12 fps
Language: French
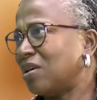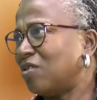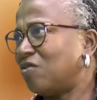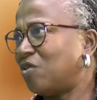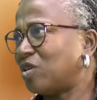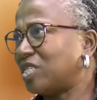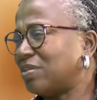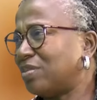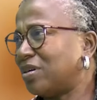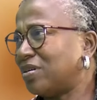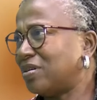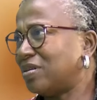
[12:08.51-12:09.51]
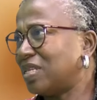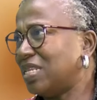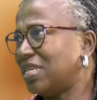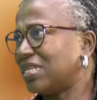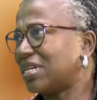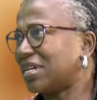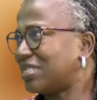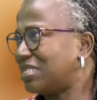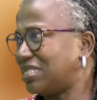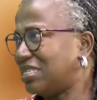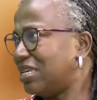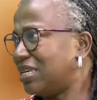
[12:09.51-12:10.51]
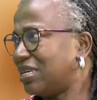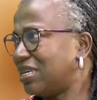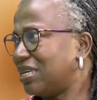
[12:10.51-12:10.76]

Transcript: forcément les chrétiens